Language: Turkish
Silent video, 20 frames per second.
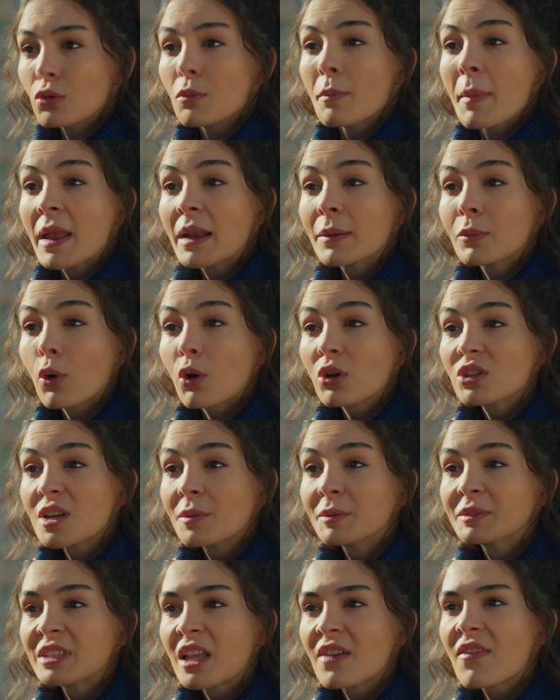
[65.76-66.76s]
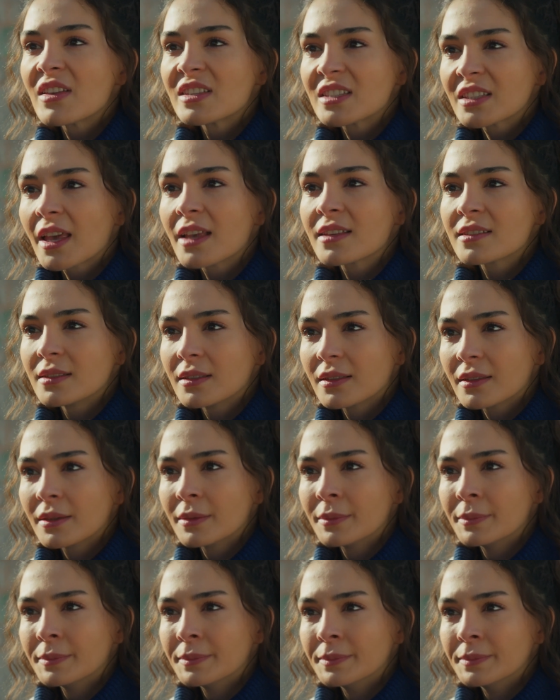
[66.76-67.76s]
Tüm benim kocamın nefesi
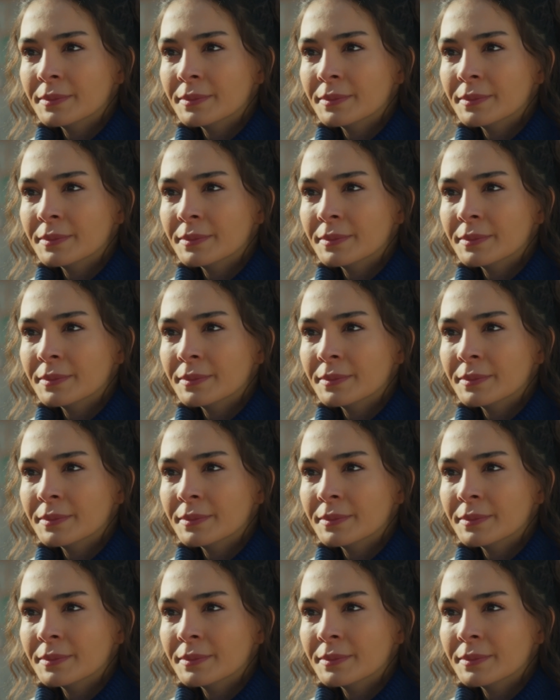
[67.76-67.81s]
kesildi.